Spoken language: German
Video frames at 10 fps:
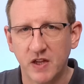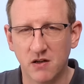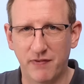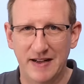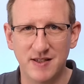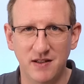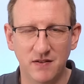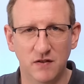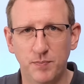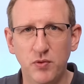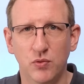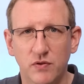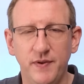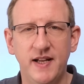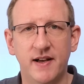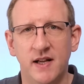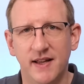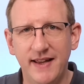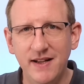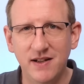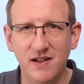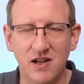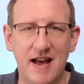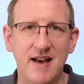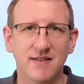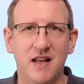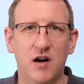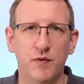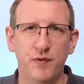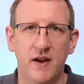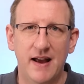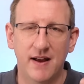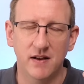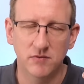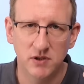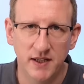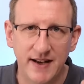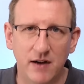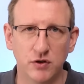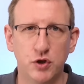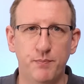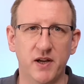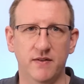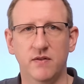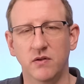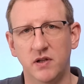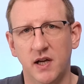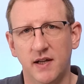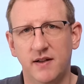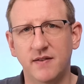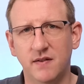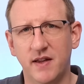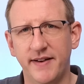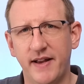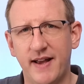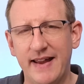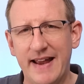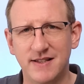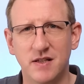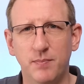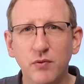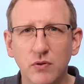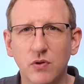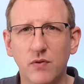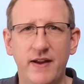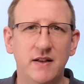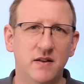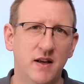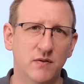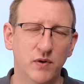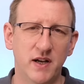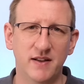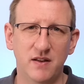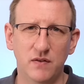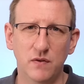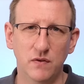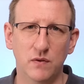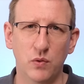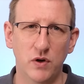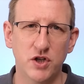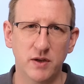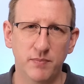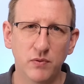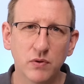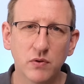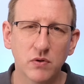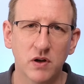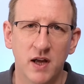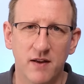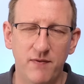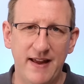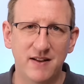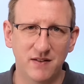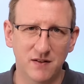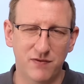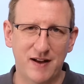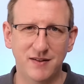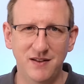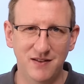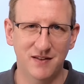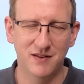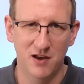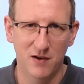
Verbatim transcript: quasi dieses Blut wieder in den Kreislauf hinausspritzt. Und das ist dann der erste Blutdruckwert, der sogenannte systolische Blutdruckwert, ist quasi dieses